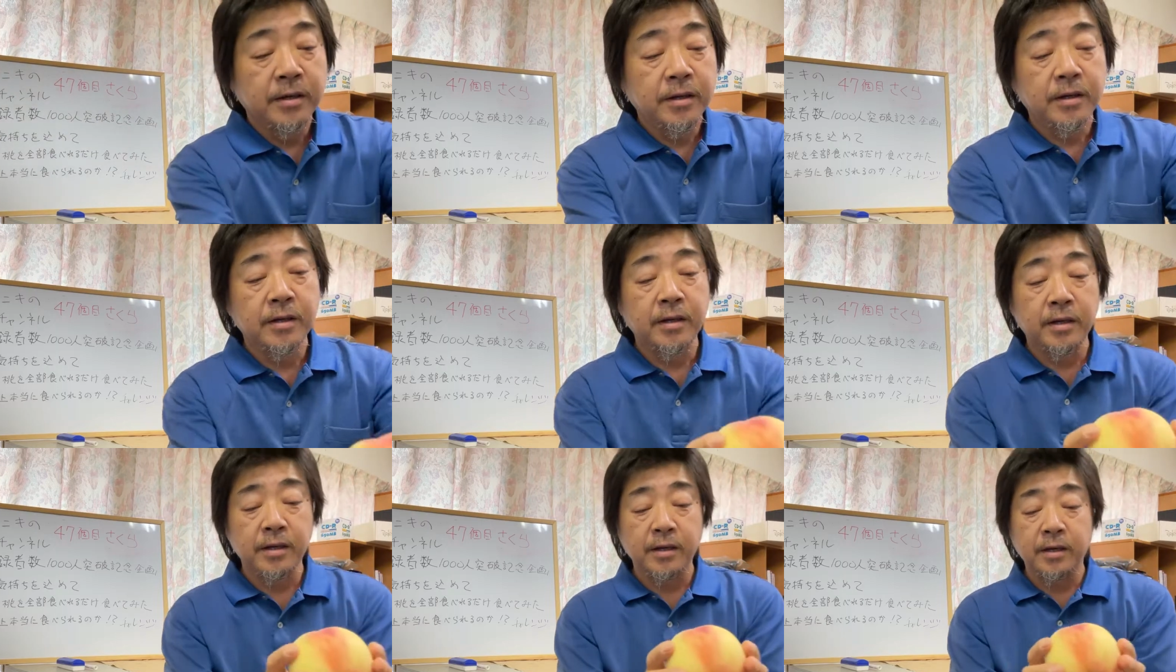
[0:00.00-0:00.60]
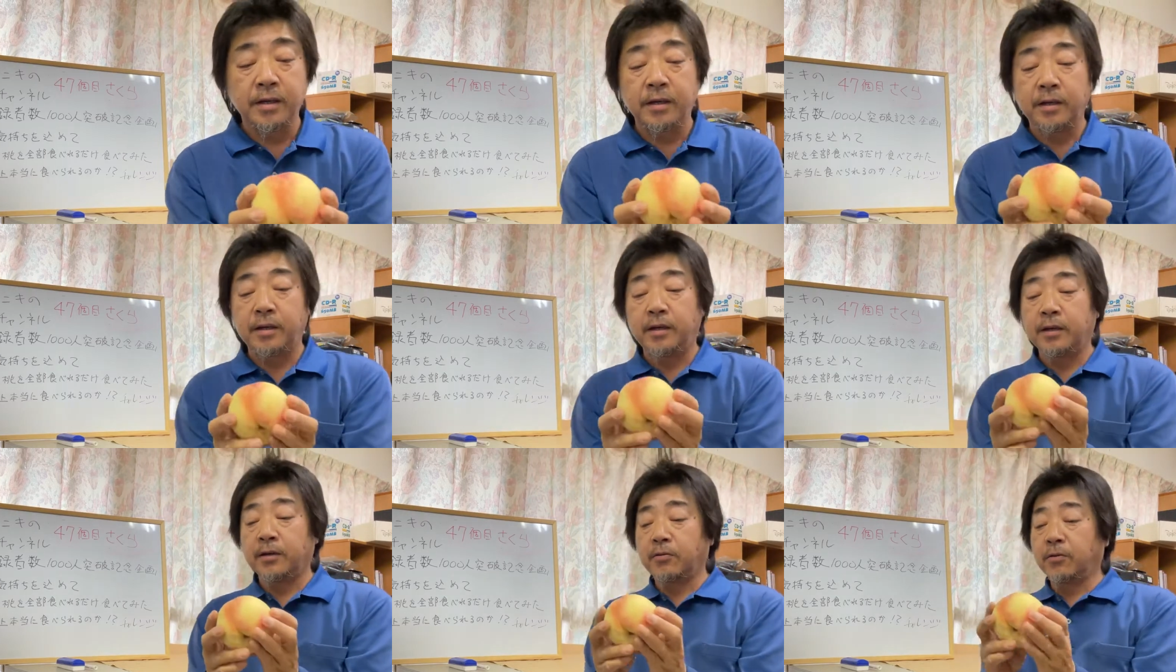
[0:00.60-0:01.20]

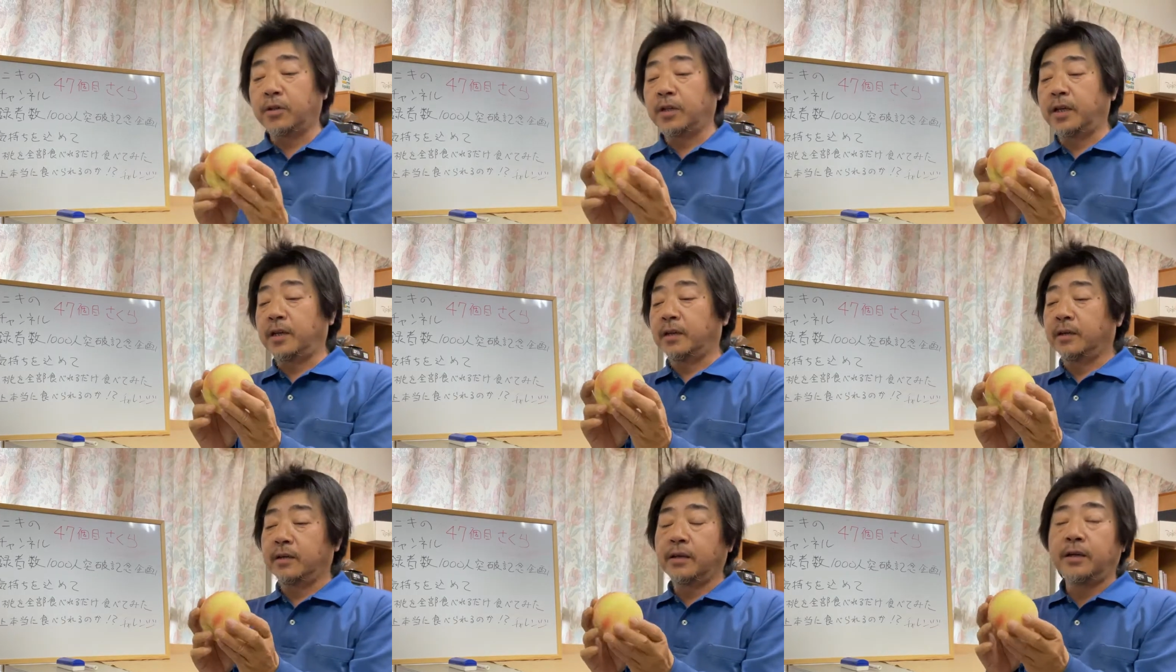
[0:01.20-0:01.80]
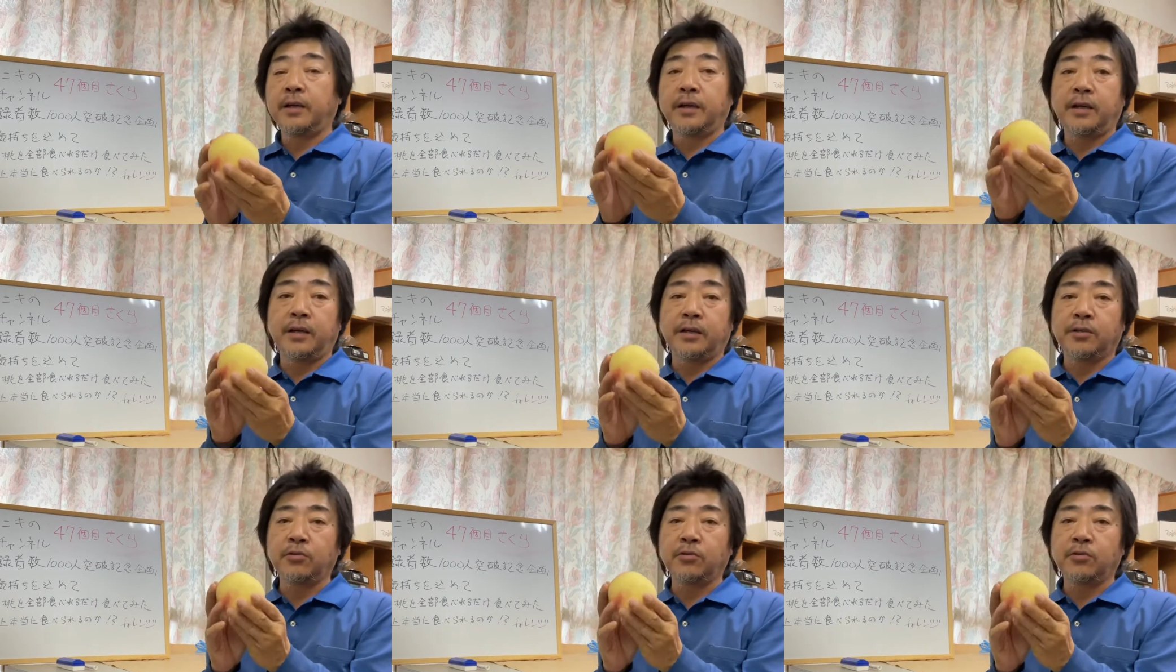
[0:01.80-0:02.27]
えー、これね、えー、